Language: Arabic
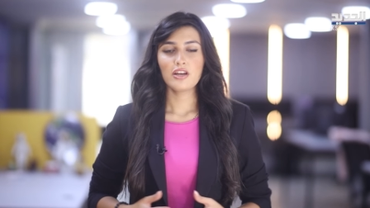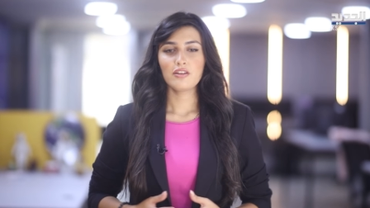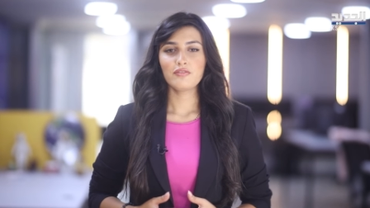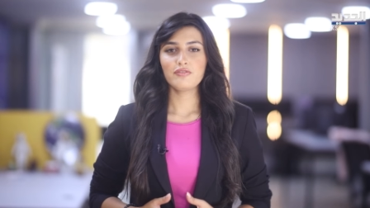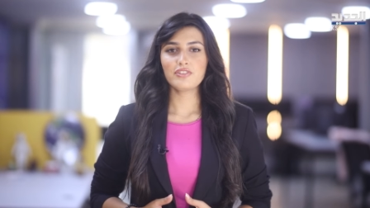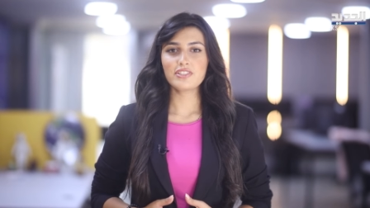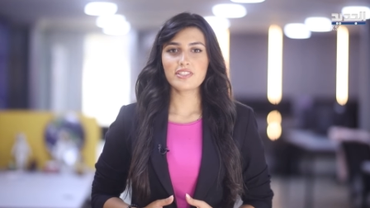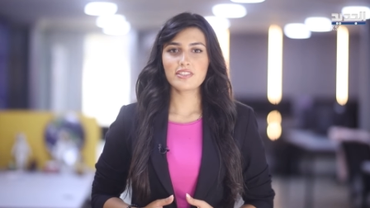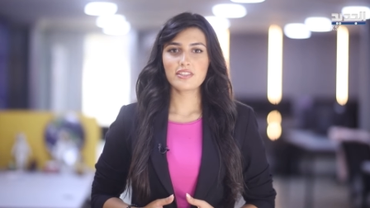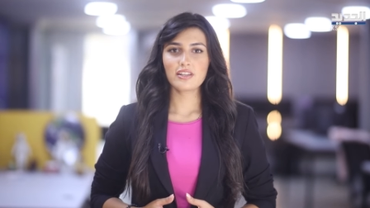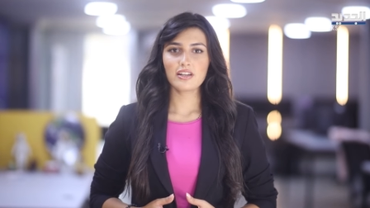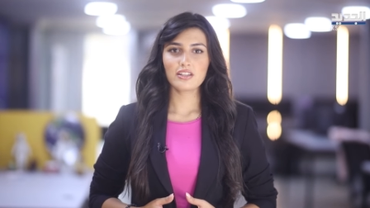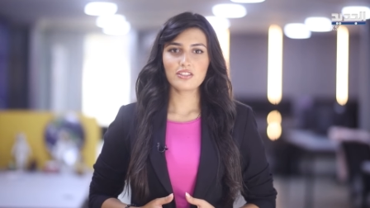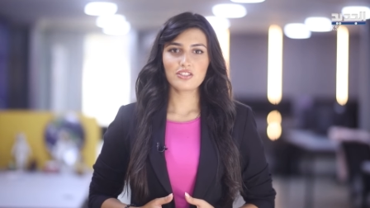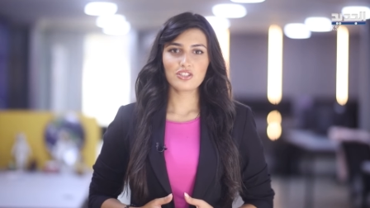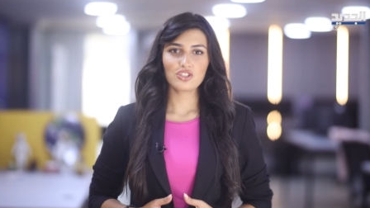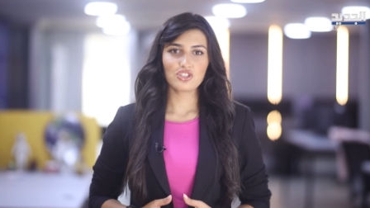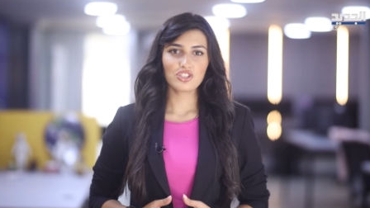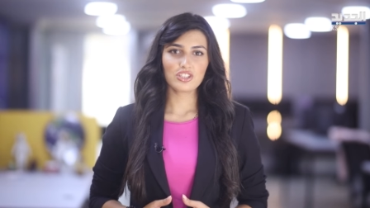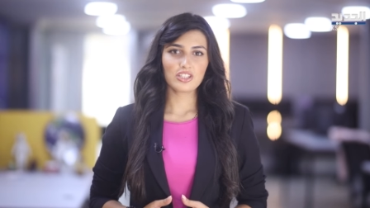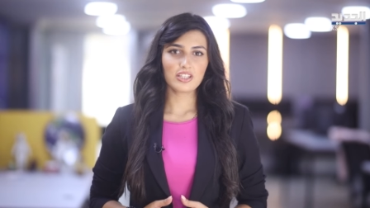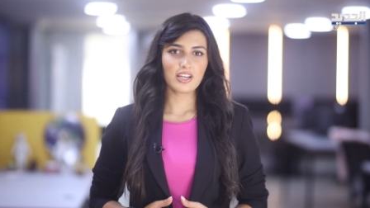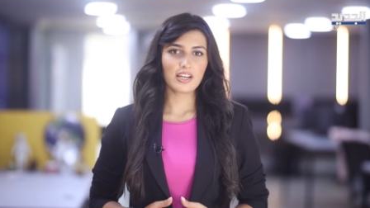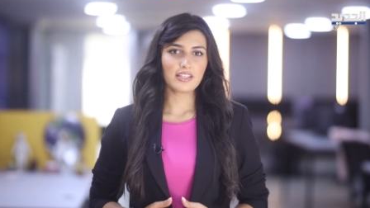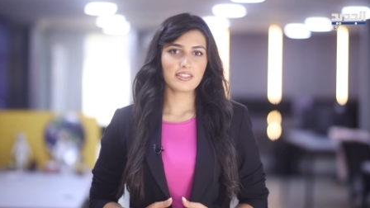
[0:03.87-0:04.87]
في
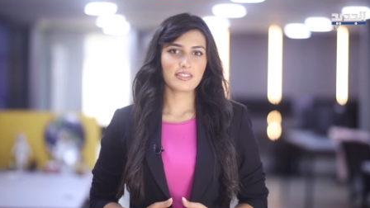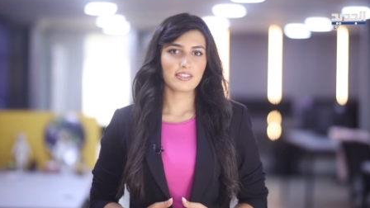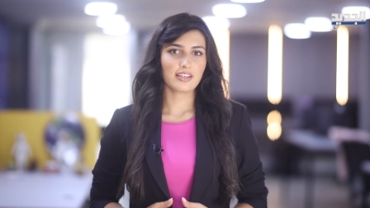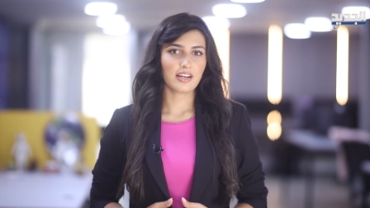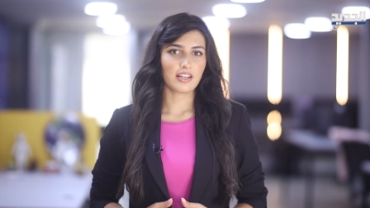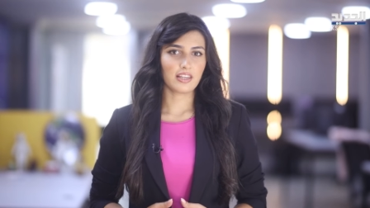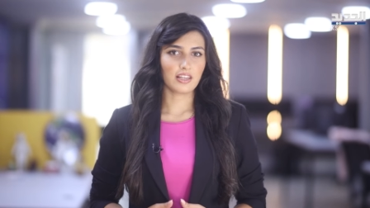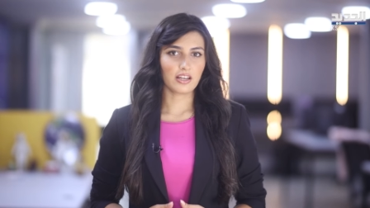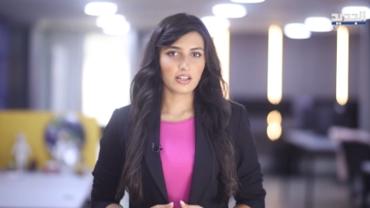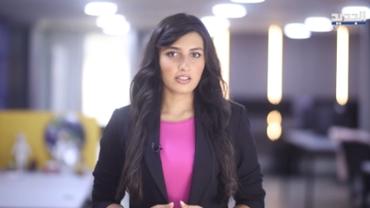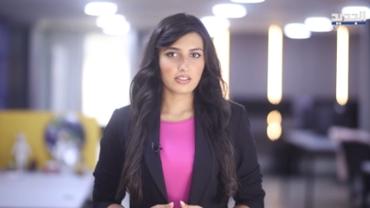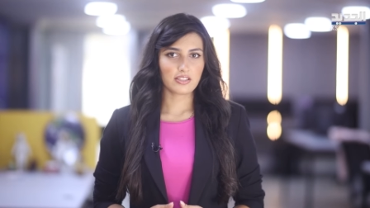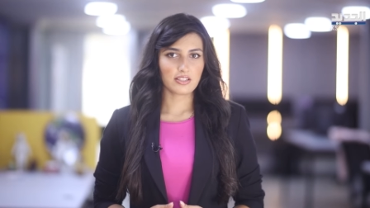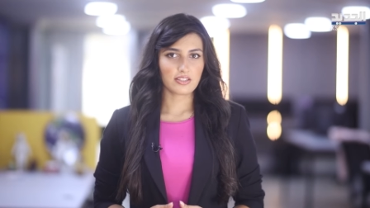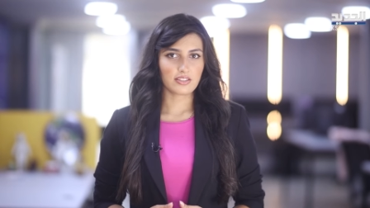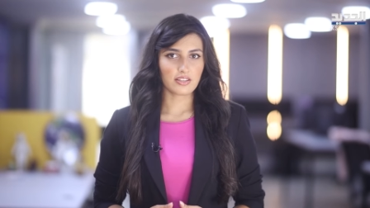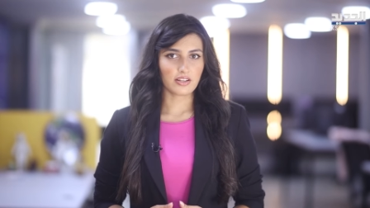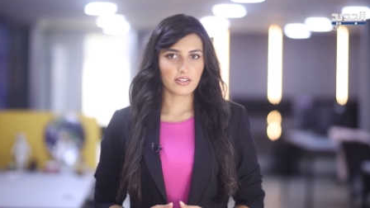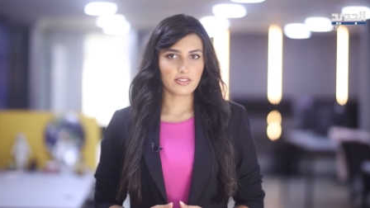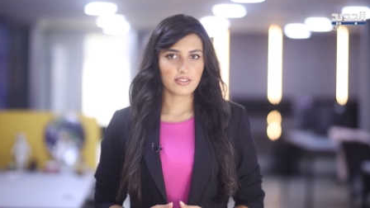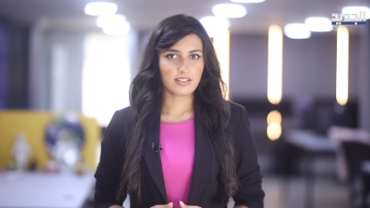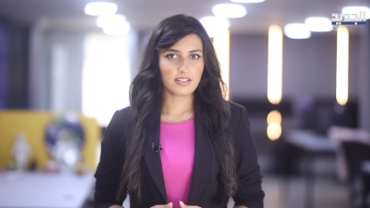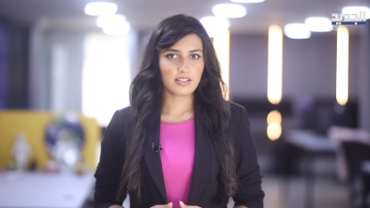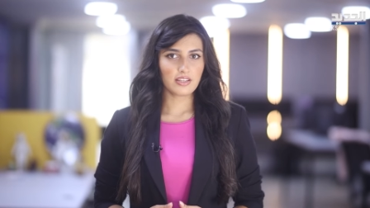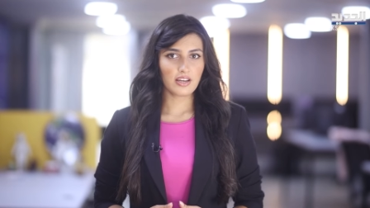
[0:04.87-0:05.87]
استراتيجياتها
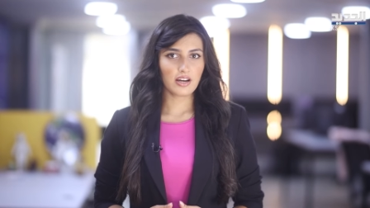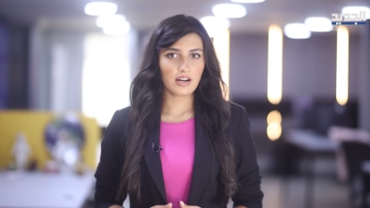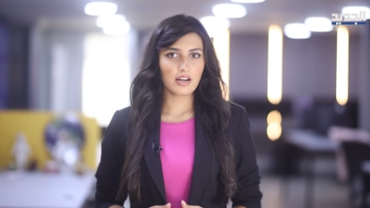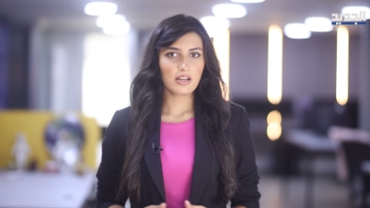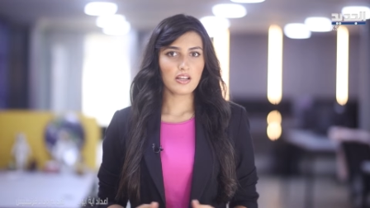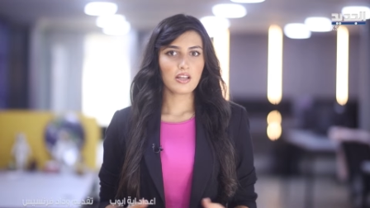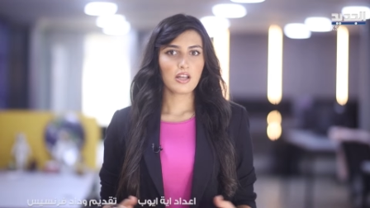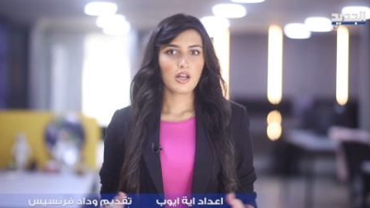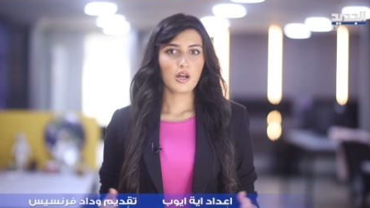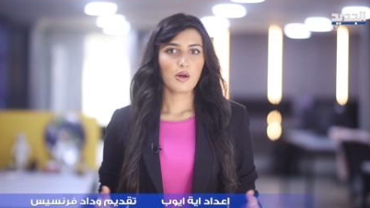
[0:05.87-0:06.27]
الاقتصادية